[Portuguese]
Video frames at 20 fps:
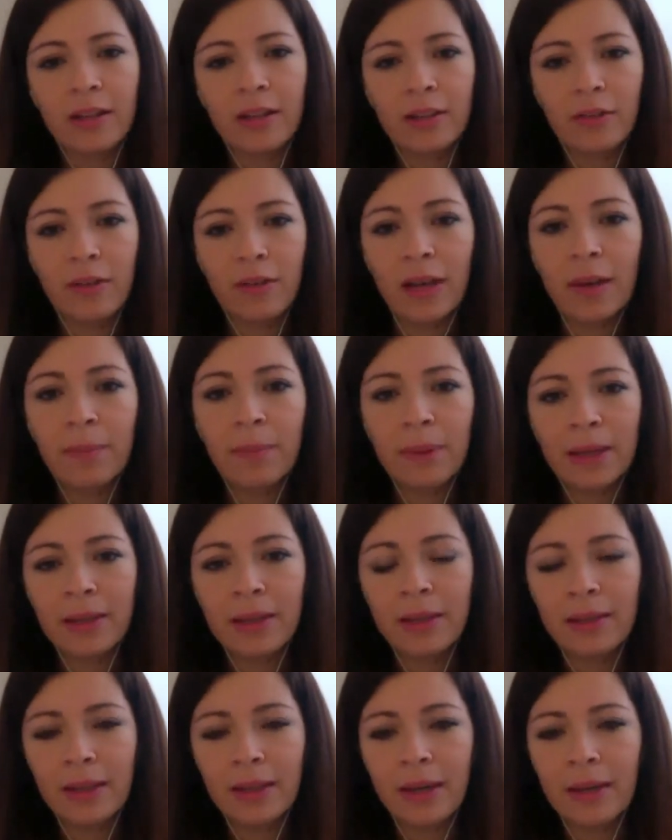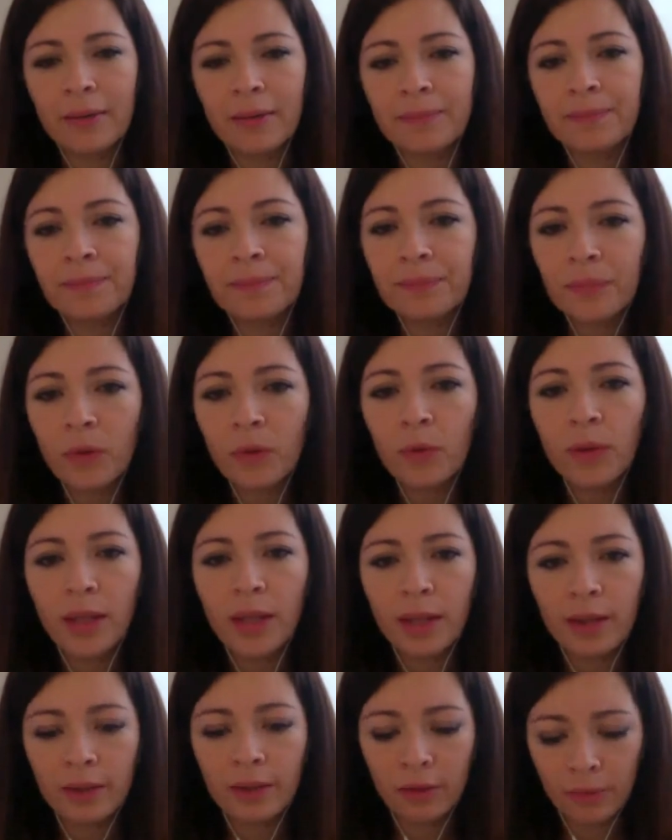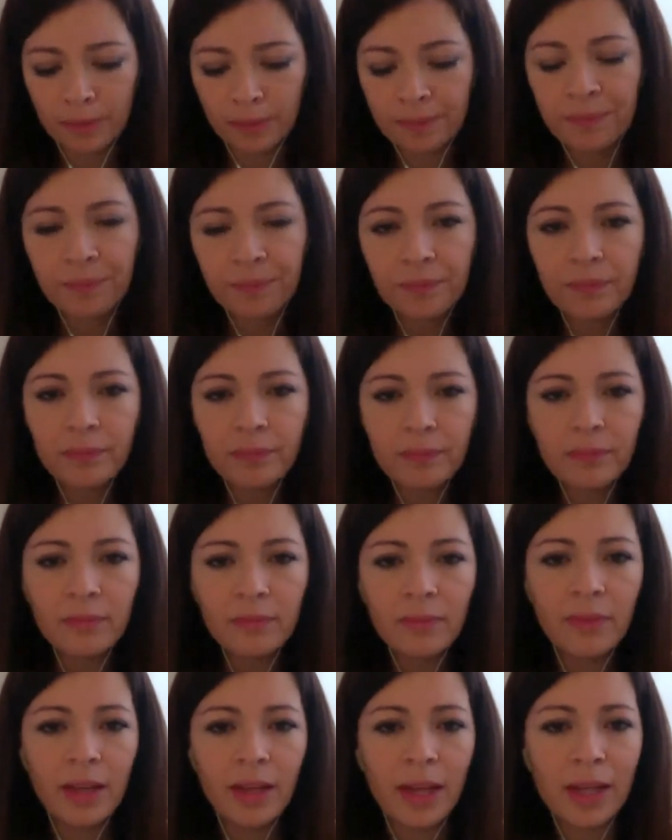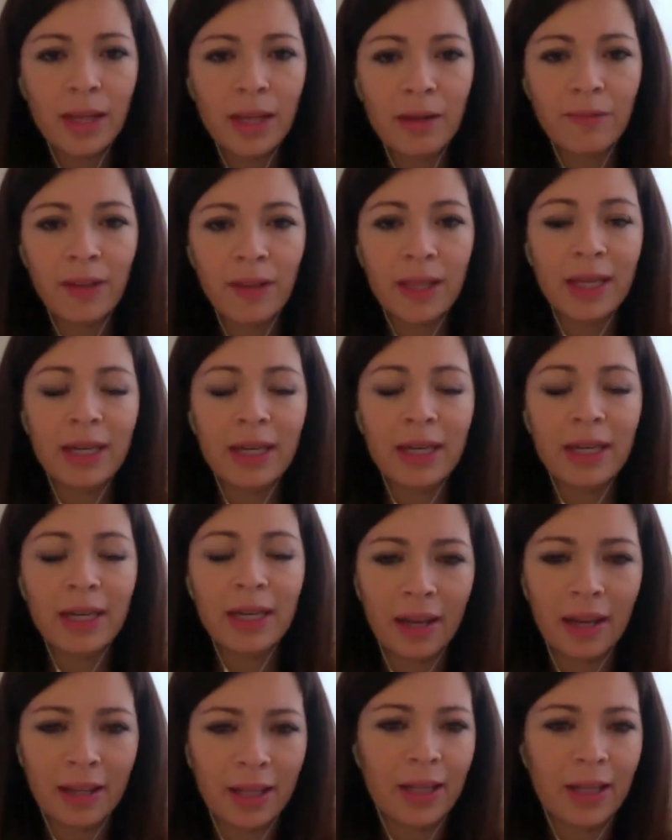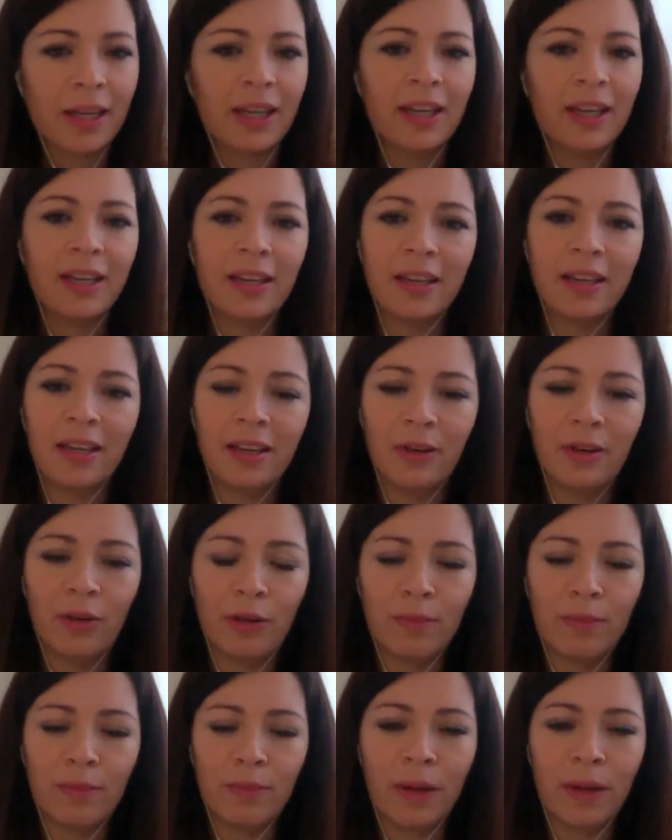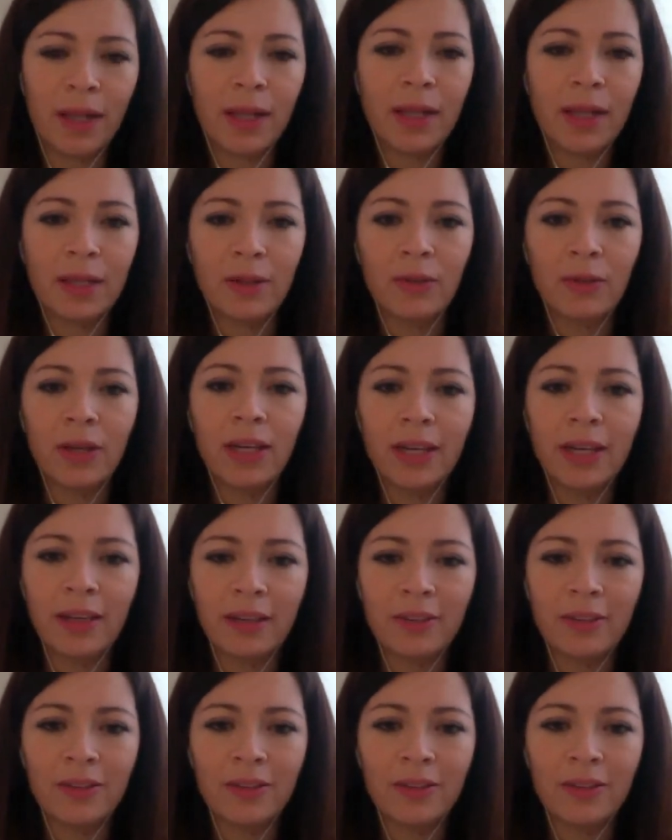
Então vale a pena estar tá usando dessas facilidades aí que os países estão criando.